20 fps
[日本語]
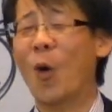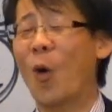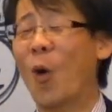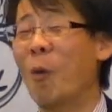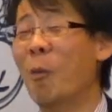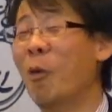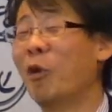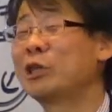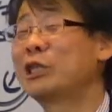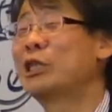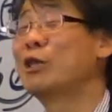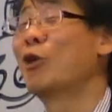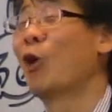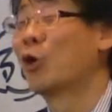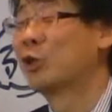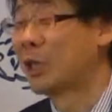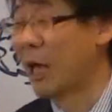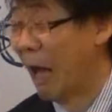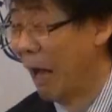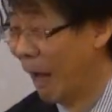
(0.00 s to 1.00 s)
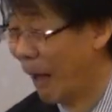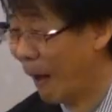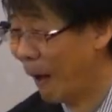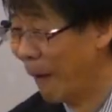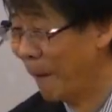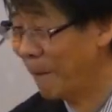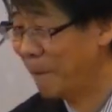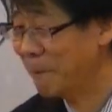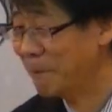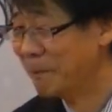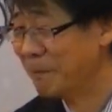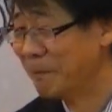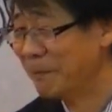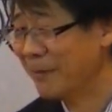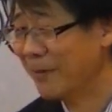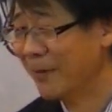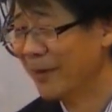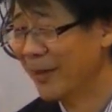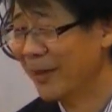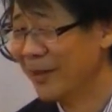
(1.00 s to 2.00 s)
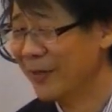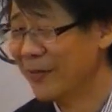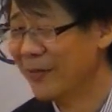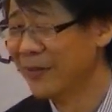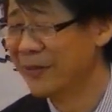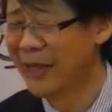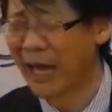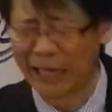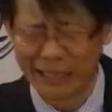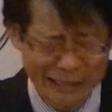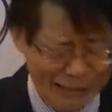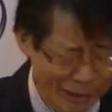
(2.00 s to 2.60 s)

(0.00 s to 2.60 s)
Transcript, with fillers: 面白さ何